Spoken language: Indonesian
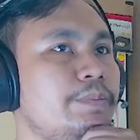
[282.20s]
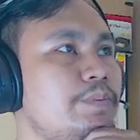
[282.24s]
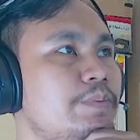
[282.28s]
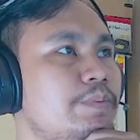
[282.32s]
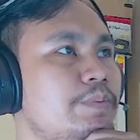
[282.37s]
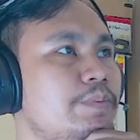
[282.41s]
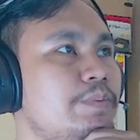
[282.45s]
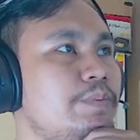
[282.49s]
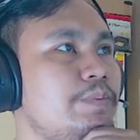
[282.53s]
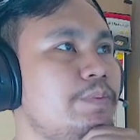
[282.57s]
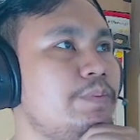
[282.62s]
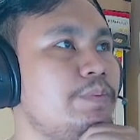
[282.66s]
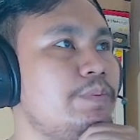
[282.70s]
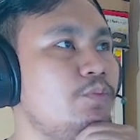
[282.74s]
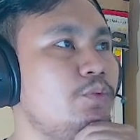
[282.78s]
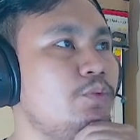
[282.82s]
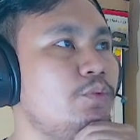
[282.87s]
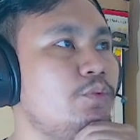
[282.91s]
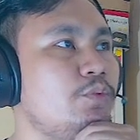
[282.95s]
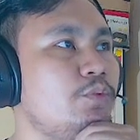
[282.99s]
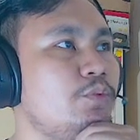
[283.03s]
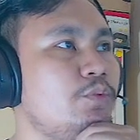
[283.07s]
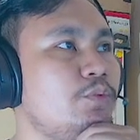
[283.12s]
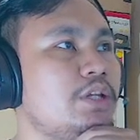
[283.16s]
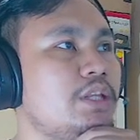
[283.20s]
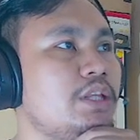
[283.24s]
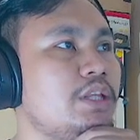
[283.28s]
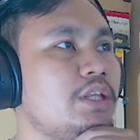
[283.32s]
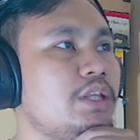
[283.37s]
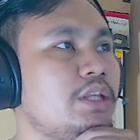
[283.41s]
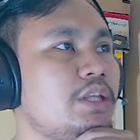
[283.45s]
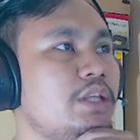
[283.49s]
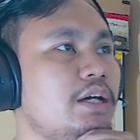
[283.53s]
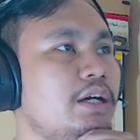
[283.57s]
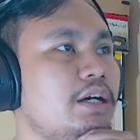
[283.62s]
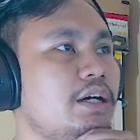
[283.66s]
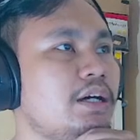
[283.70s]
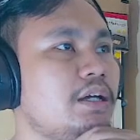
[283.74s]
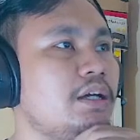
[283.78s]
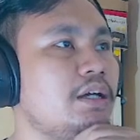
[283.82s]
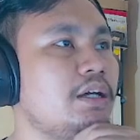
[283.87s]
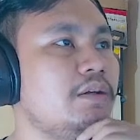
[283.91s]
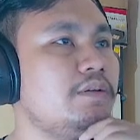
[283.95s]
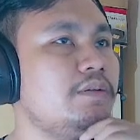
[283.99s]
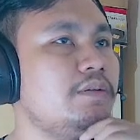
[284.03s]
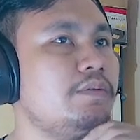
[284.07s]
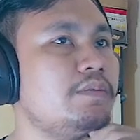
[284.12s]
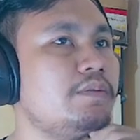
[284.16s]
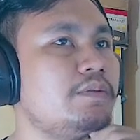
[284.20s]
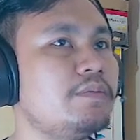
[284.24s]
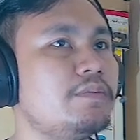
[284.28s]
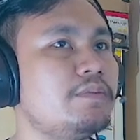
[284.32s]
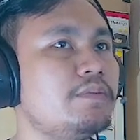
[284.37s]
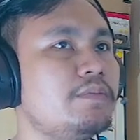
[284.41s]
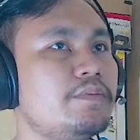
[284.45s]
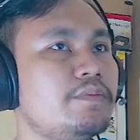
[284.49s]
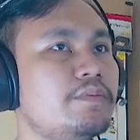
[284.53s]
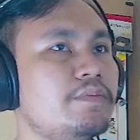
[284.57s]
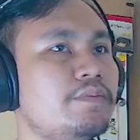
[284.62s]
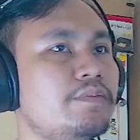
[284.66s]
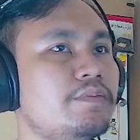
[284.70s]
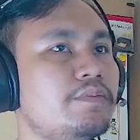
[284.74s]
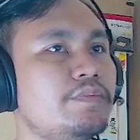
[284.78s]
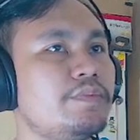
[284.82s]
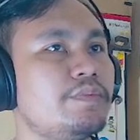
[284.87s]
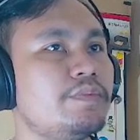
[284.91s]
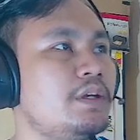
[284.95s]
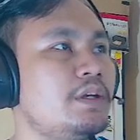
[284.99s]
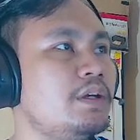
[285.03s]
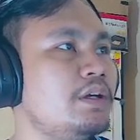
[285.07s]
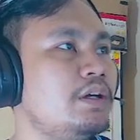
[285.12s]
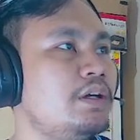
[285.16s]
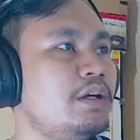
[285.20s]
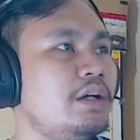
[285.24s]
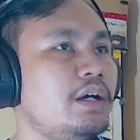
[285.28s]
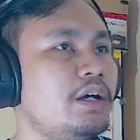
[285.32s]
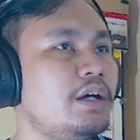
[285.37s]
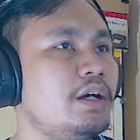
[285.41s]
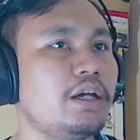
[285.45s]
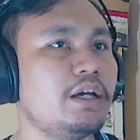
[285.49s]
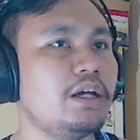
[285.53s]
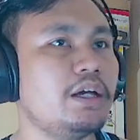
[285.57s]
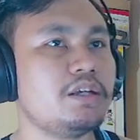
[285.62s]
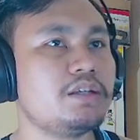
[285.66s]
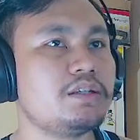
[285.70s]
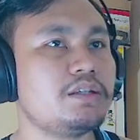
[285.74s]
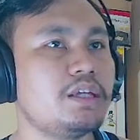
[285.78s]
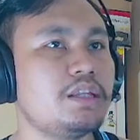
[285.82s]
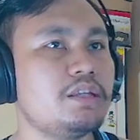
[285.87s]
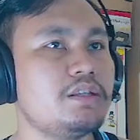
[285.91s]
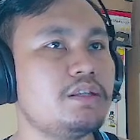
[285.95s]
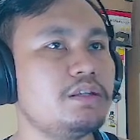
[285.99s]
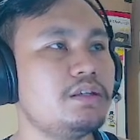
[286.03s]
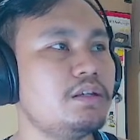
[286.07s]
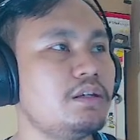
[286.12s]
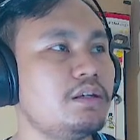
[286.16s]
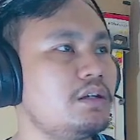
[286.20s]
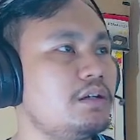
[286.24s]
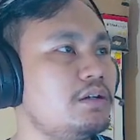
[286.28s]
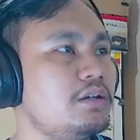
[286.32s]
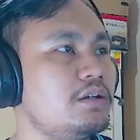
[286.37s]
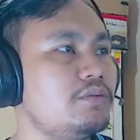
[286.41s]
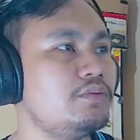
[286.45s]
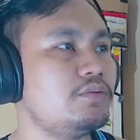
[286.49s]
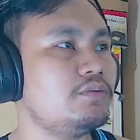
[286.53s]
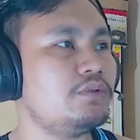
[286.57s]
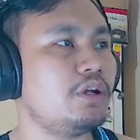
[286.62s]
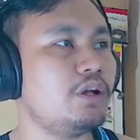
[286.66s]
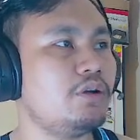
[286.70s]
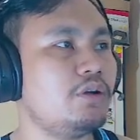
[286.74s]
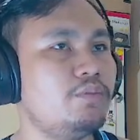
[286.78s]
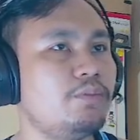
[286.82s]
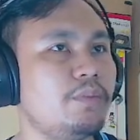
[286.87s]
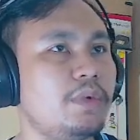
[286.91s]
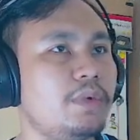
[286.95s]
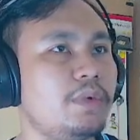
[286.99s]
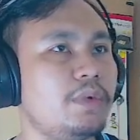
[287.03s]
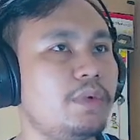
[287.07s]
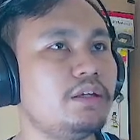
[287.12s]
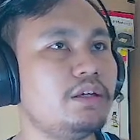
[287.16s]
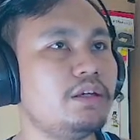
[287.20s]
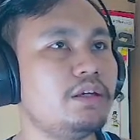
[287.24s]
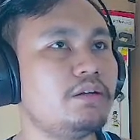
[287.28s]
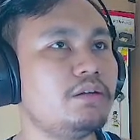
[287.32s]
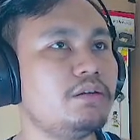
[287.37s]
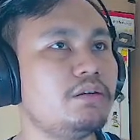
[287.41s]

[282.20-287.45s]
atau mungkin buat Ayaka Ayaka sense-nya udah lumayan